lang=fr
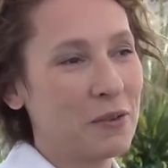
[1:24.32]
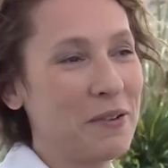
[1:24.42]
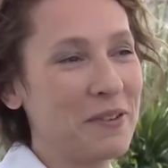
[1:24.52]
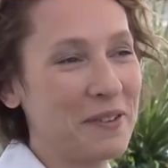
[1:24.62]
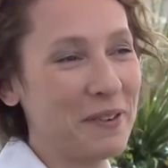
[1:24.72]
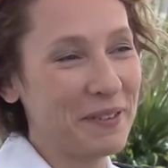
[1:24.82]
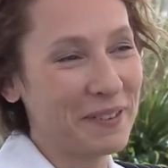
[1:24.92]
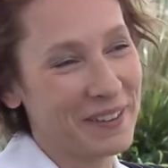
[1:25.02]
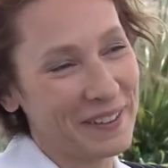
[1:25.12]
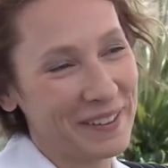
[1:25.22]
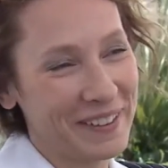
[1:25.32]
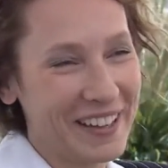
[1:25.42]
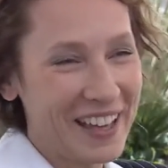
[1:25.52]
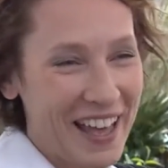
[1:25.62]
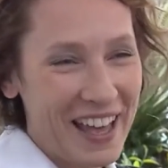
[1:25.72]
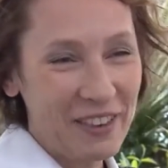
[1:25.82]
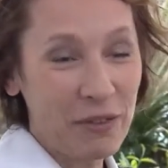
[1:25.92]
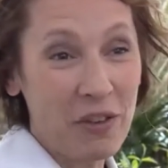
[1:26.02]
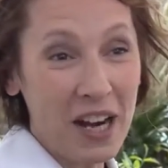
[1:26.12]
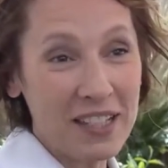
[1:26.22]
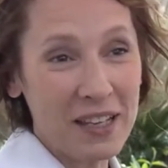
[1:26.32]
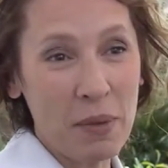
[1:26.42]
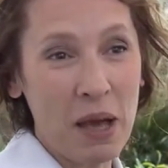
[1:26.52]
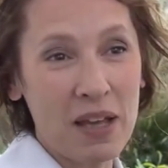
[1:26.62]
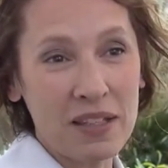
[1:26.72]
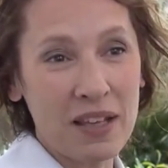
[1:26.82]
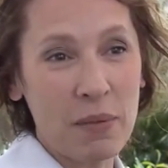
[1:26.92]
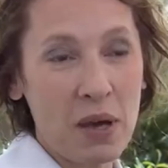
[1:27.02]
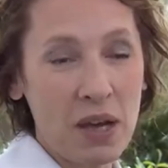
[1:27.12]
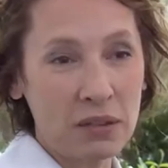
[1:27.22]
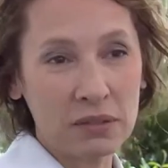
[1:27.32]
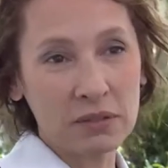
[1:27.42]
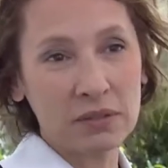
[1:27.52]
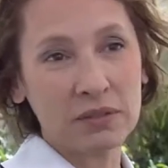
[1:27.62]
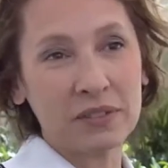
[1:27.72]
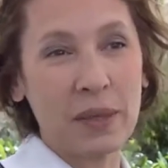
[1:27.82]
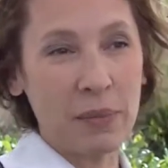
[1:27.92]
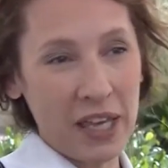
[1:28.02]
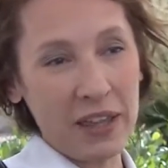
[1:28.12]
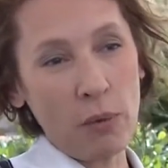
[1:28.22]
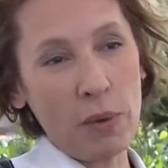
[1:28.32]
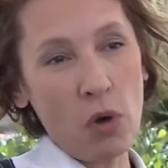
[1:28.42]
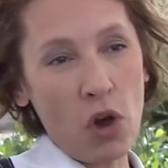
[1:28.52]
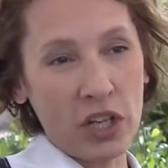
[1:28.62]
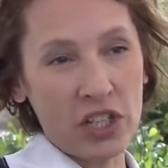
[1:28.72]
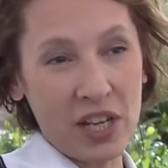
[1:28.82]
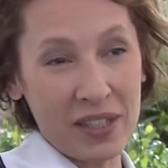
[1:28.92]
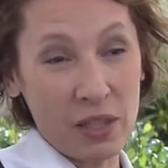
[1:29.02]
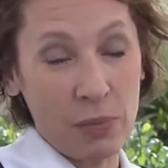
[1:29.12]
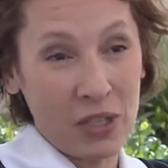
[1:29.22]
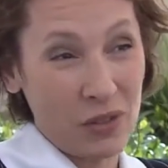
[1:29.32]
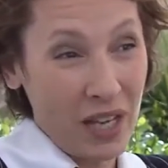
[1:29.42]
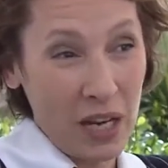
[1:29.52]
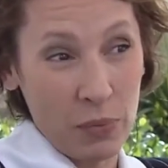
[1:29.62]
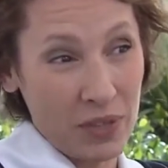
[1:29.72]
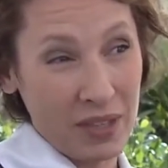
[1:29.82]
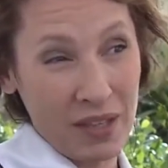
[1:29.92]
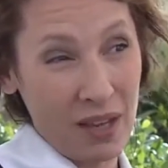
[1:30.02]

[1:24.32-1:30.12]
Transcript: Euh, donc, voilà, ça m'a énormément enrichi à titre personnel. Et puis c'était